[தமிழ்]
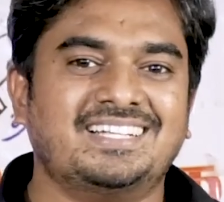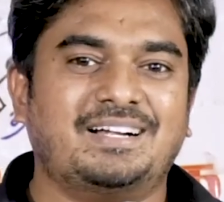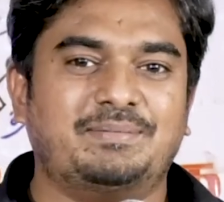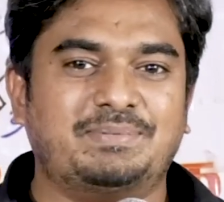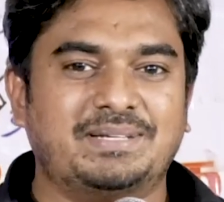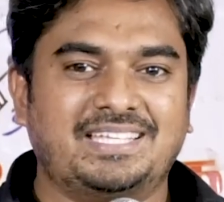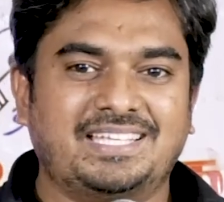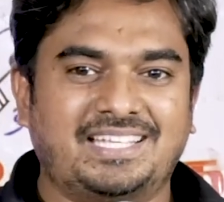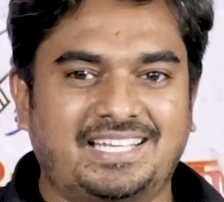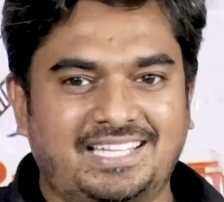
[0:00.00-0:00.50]

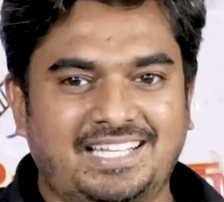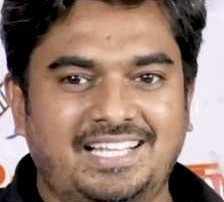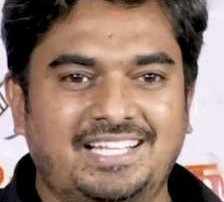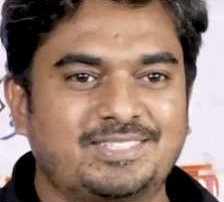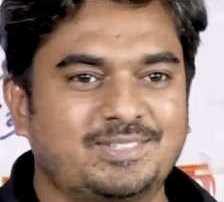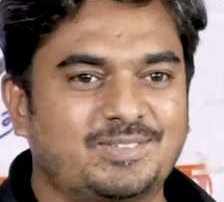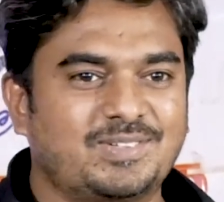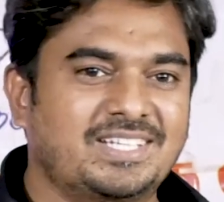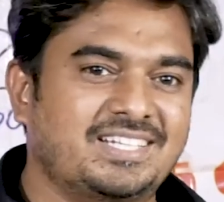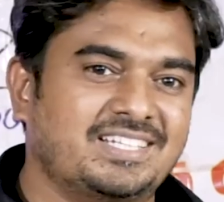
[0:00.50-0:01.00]
அப்படிங்கிறது தான்
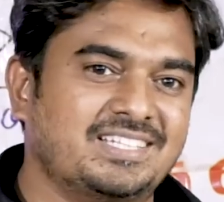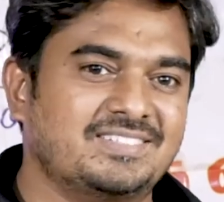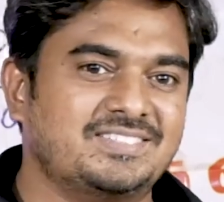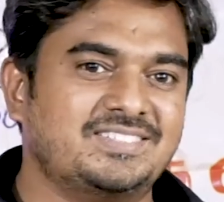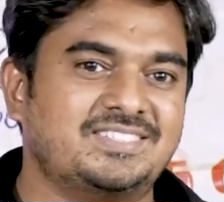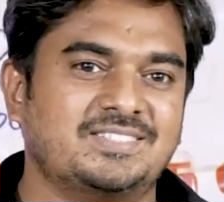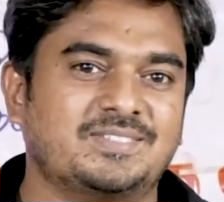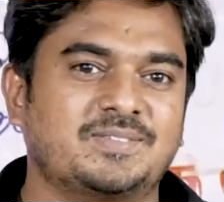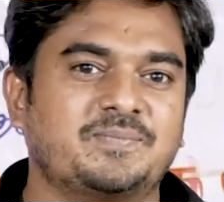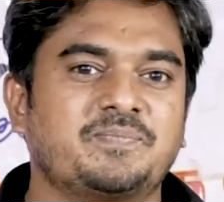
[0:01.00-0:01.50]
அதுக்குள்ளே இருந்த
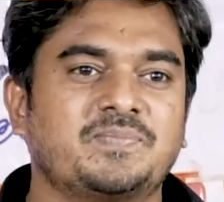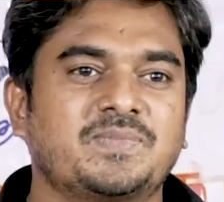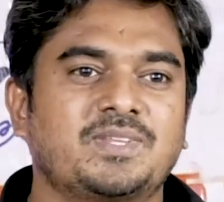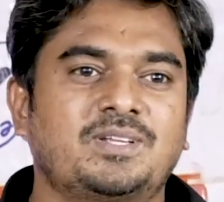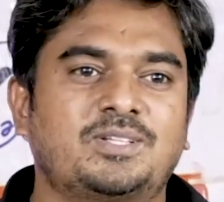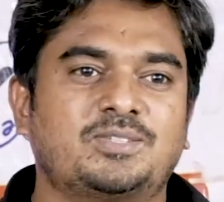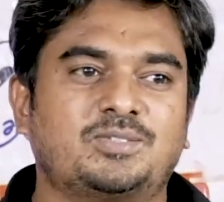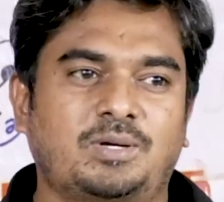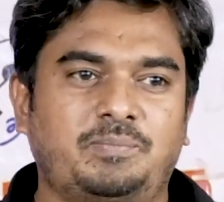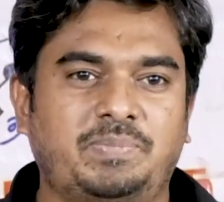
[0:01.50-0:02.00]
விஷயம்
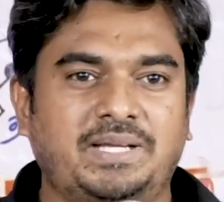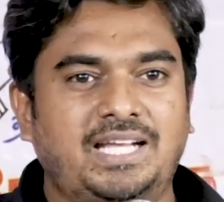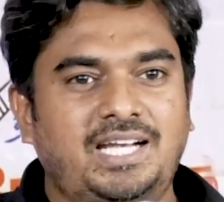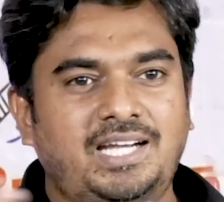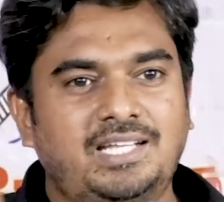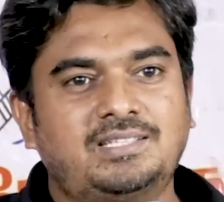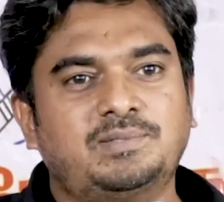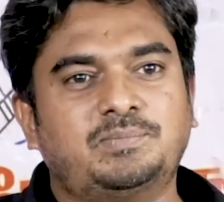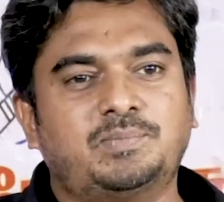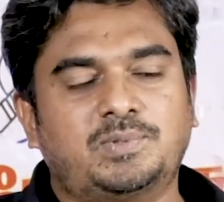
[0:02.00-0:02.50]
ஸோ அப்போ
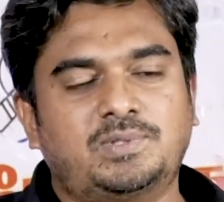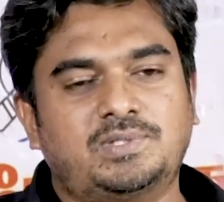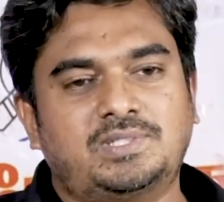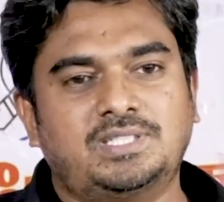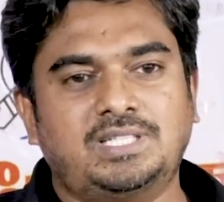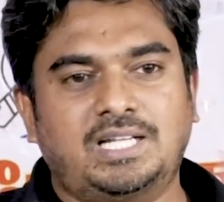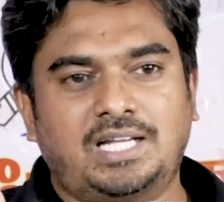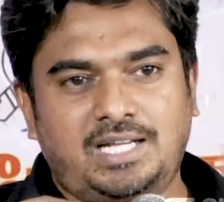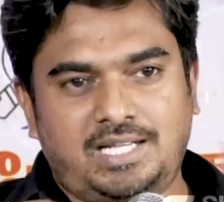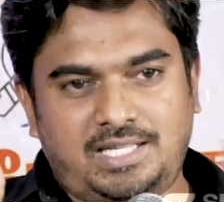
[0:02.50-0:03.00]
எடுத்து போட்டு
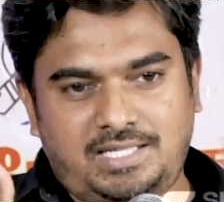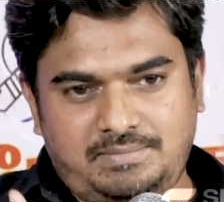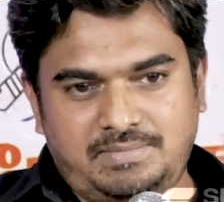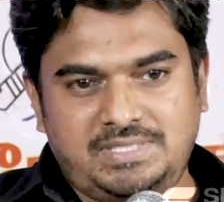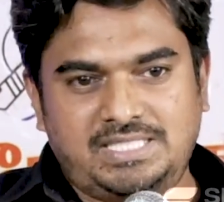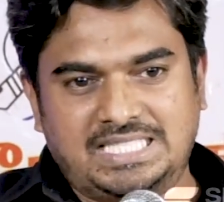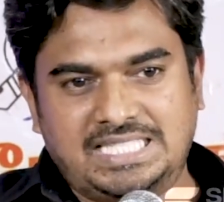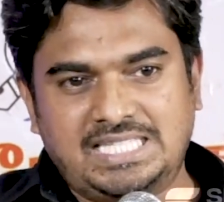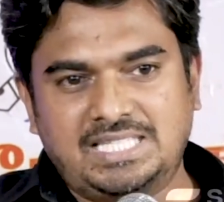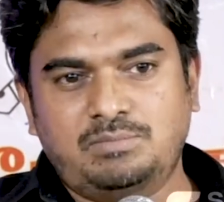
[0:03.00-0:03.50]
நாங்கள்
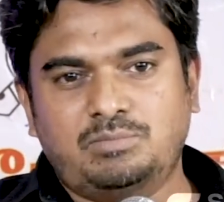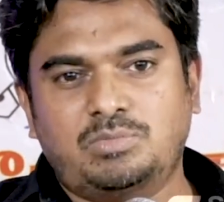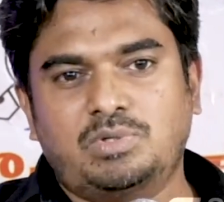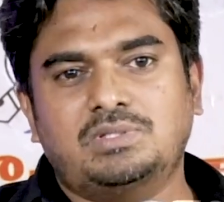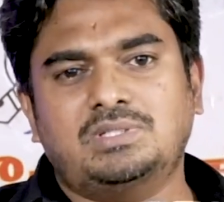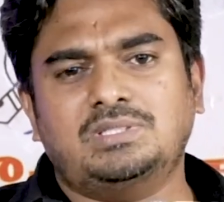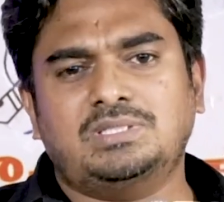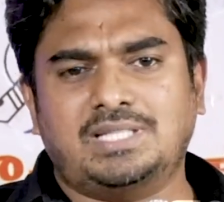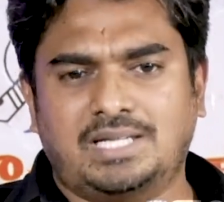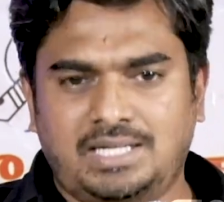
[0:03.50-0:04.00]
அப்படி செய்யும்
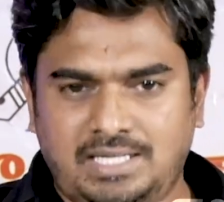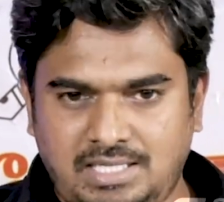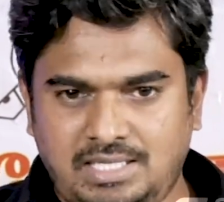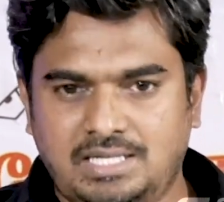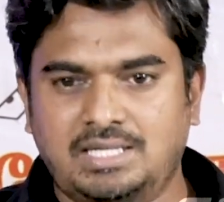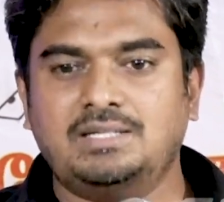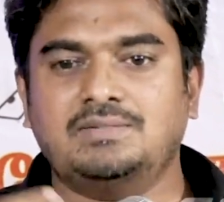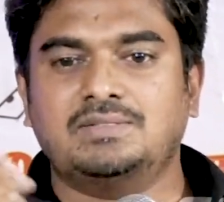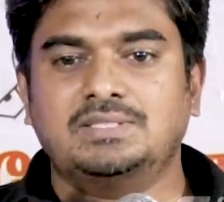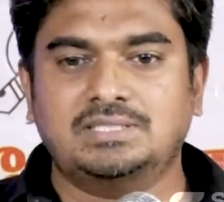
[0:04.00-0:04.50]
பொழுது
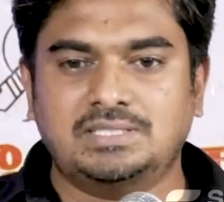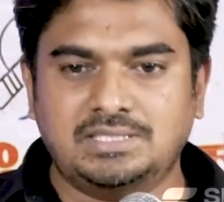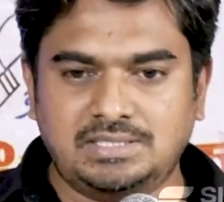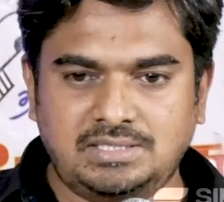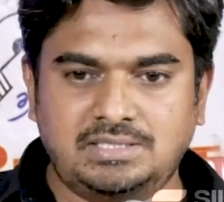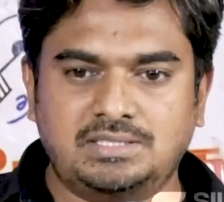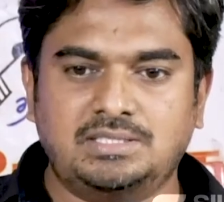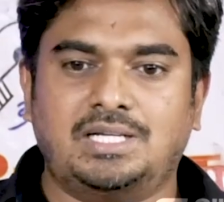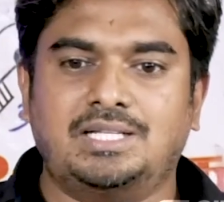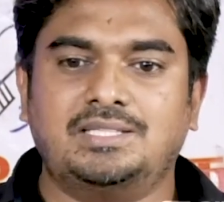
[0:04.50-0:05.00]
தானாக வந்து
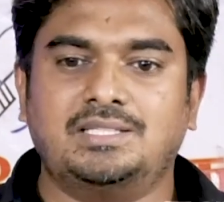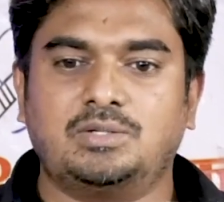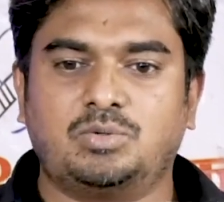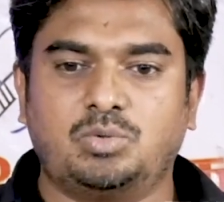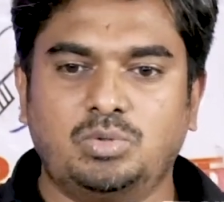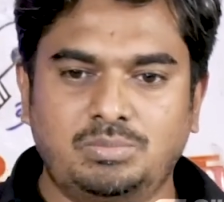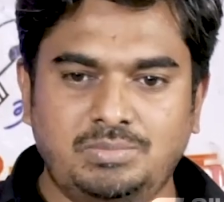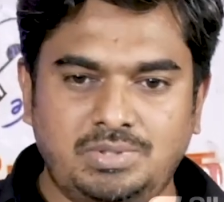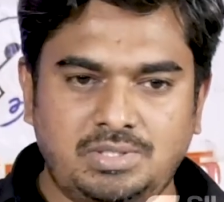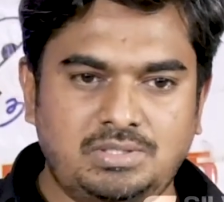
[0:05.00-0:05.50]
அந்த
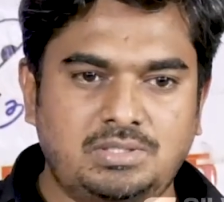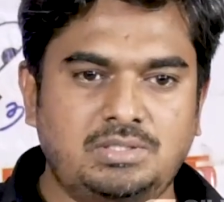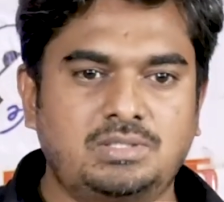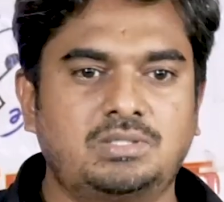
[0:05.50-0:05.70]
குடும்ப